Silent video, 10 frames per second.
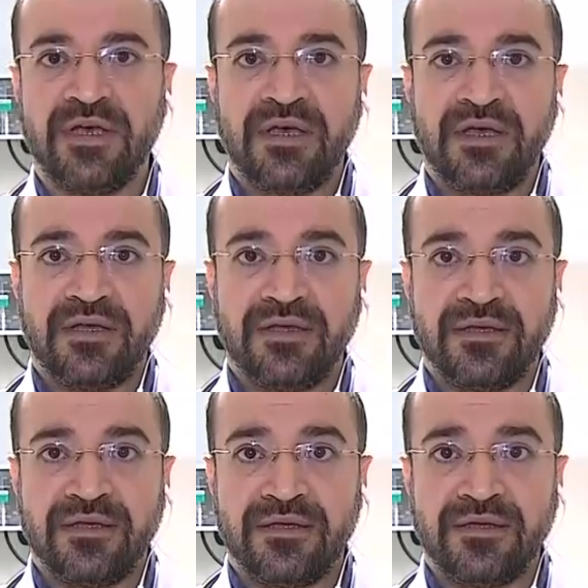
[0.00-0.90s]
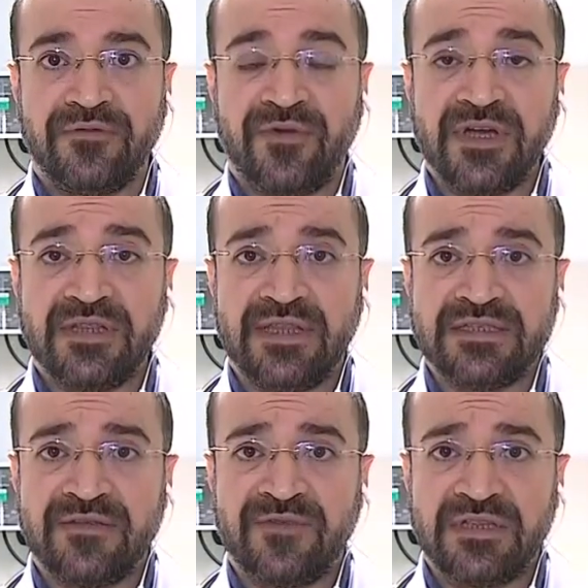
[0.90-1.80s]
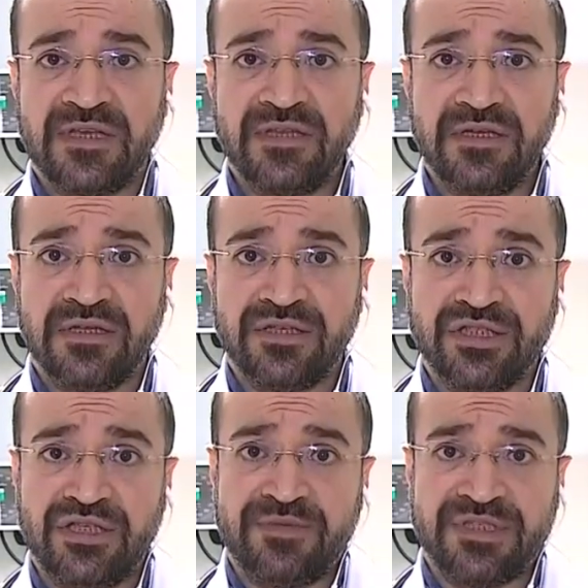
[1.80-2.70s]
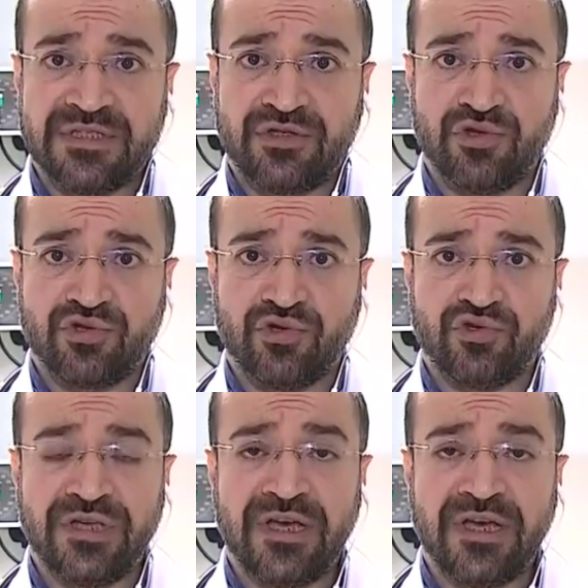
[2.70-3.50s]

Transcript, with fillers: Evet. E, fakat dezenfektanla ilgili ciddi bir sıkıntı söz konusu.